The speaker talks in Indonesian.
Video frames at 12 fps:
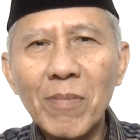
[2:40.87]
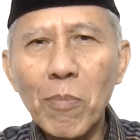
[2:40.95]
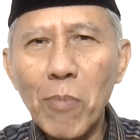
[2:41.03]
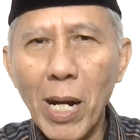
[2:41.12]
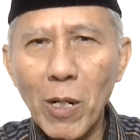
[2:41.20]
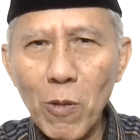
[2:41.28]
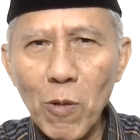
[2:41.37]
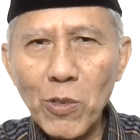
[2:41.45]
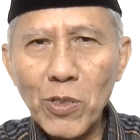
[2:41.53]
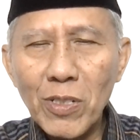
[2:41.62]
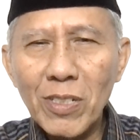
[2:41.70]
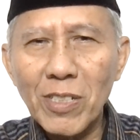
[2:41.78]

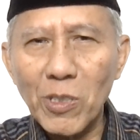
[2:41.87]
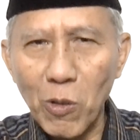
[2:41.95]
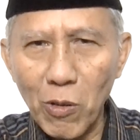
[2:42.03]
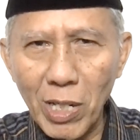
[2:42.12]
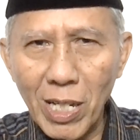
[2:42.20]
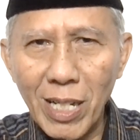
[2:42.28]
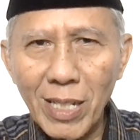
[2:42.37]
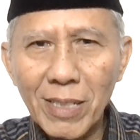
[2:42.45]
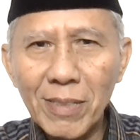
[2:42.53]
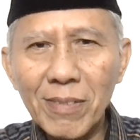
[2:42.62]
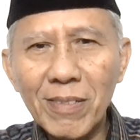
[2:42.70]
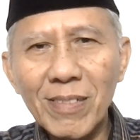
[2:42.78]
Bagus sekolah.
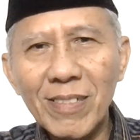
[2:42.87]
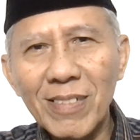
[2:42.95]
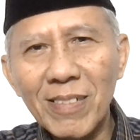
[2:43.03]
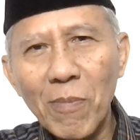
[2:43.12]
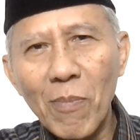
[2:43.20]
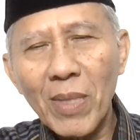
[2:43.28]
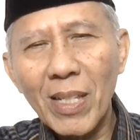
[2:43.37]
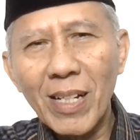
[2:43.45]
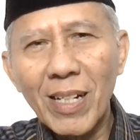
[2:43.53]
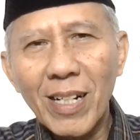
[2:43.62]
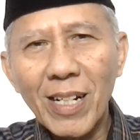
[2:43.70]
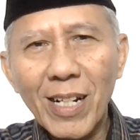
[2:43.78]

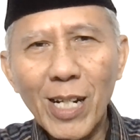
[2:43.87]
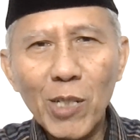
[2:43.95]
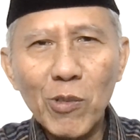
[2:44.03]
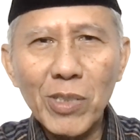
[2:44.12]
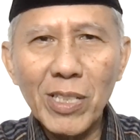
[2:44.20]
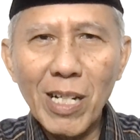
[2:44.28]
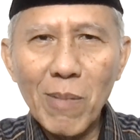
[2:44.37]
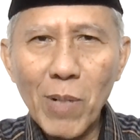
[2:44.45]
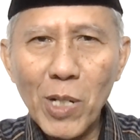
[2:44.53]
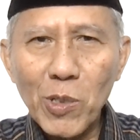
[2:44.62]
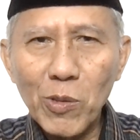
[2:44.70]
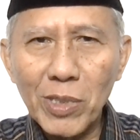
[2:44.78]
Kalau tidak
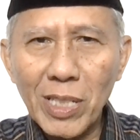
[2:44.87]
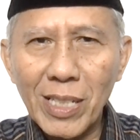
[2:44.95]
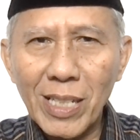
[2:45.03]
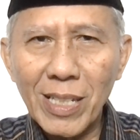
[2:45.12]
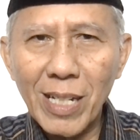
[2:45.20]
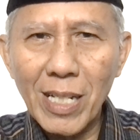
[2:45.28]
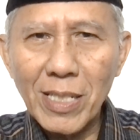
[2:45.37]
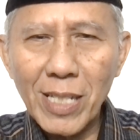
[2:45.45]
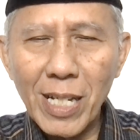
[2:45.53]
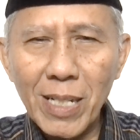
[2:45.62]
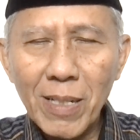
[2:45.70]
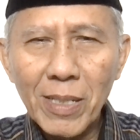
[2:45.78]
masuk tingkat
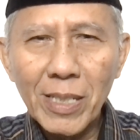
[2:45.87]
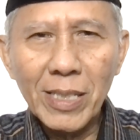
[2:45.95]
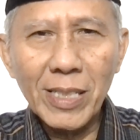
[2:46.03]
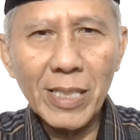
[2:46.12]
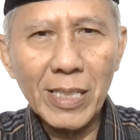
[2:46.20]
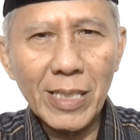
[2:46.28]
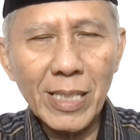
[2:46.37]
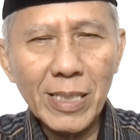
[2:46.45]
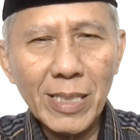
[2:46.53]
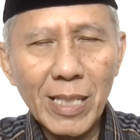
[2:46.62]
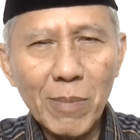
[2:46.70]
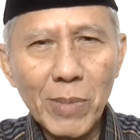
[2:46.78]
dasar, kita
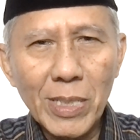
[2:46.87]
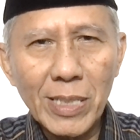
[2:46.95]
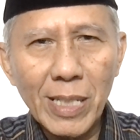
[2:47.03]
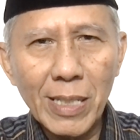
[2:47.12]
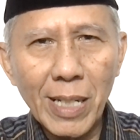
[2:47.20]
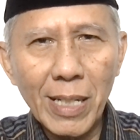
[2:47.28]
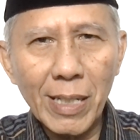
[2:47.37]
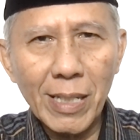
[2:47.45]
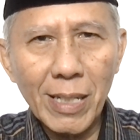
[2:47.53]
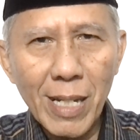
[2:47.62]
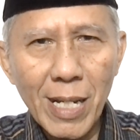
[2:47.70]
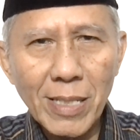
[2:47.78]
tidak bisa naik
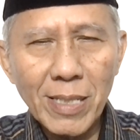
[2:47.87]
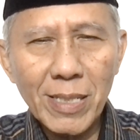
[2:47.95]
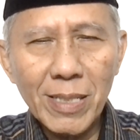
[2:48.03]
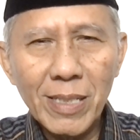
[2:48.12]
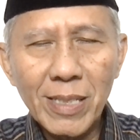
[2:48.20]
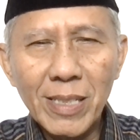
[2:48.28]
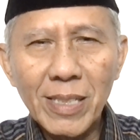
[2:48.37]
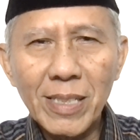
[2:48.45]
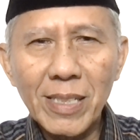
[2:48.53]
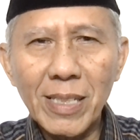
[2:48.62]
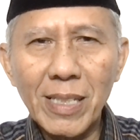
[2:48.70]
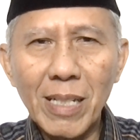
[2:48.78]
kelas,
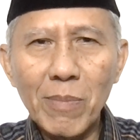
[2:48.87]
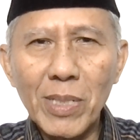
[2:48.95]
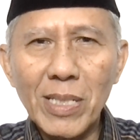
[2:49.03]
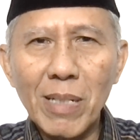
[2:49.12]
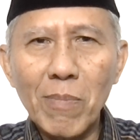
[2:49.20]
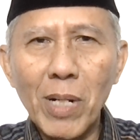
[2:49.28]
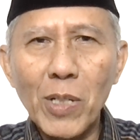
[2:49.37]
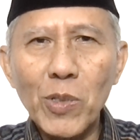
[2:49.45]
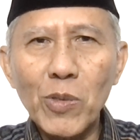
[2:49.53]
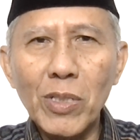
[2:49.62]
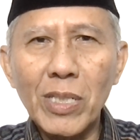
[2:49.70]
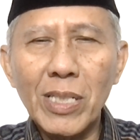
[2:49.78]
tidak bisa
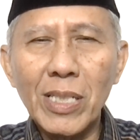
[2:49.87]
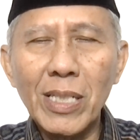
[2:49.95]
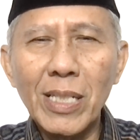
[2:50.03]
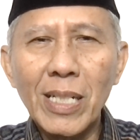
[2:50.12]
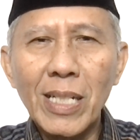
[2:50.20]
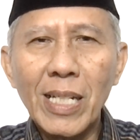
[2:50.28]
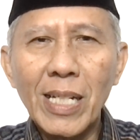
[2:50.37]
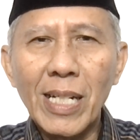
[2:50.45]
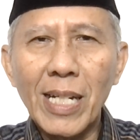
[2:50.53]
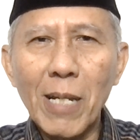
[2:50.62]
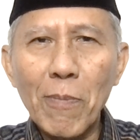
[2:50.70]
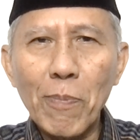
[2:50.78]
masuk ke
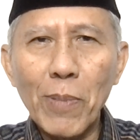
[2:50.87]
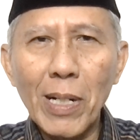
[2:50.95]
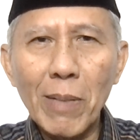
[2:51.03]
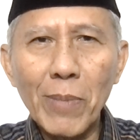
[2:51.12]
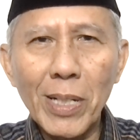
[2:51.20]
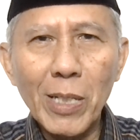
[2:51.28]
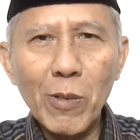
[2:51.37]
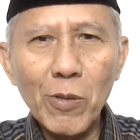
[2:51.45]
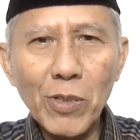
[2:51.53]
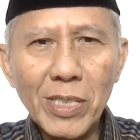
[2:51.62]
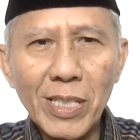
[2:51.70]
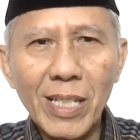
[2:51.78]
level
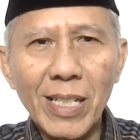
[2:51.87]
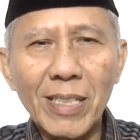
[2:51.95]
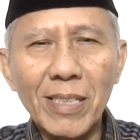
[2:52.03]
berikutnya.